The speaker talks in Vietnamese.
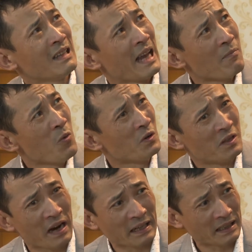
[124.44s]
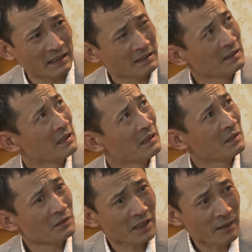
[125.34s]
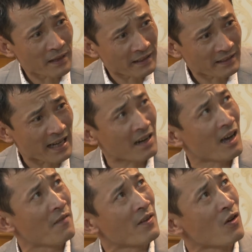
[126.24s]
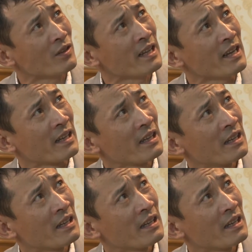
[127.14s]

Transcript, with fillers: Em buồn cười thật Xem lại nặng lời với con như thế